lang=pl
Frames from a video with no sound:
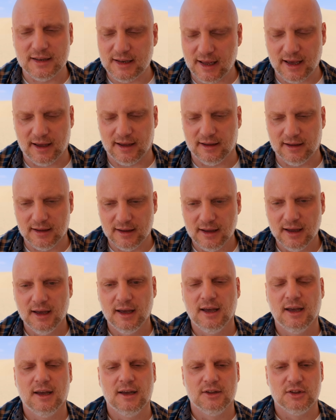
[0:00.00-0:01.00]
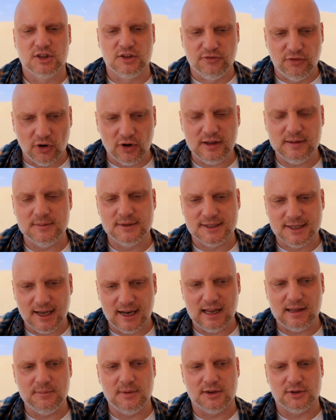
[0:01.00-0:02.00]
Nie. Twoim
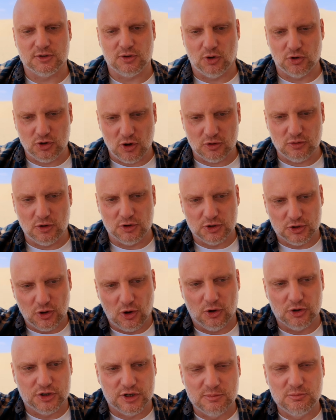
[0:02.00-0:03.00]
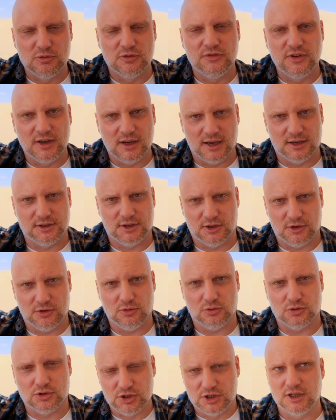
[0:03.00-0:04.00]
celem jest osiągnąć to, o czym mówi
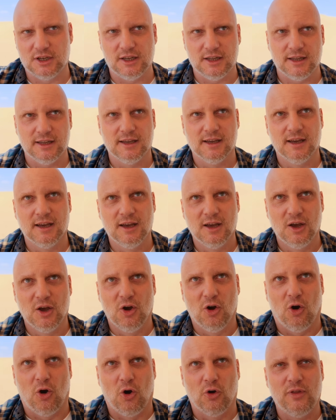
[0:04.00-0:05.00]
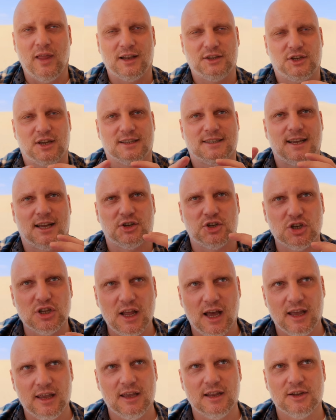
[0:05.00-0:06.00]
Hezychiusz, czyli ona cię
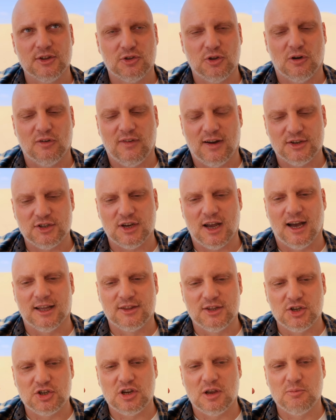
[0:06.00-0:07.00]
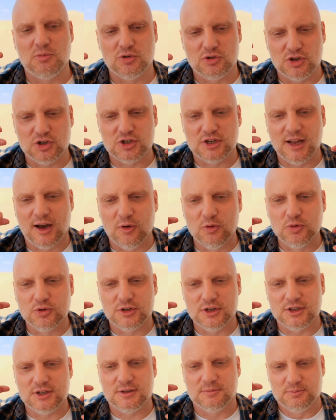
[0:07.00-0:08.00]
zaczyna irytować, a ty się musisz
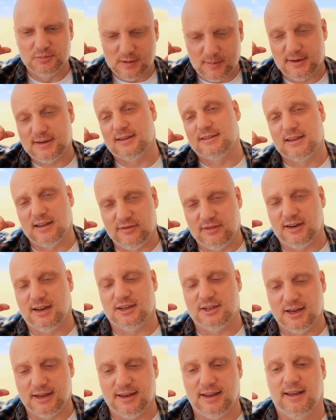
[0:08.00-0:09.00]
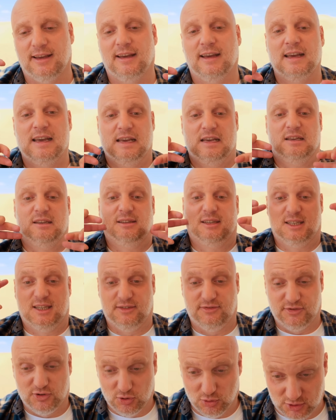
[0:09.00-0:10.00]
nauczyć, przepraszam za wyrażenie,
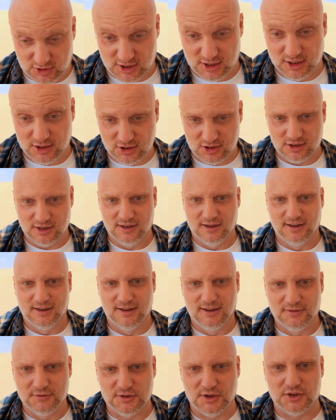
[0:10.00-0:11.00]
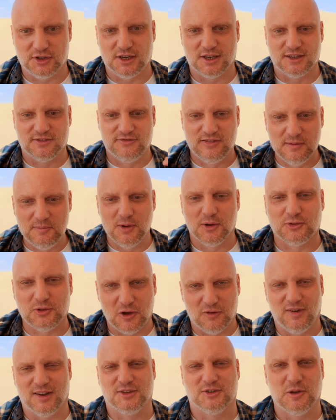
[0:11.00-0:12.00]
zwrócić, w sensie
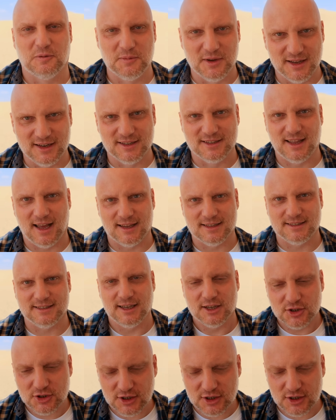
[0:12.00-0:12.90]
zwymiotować tą irytację.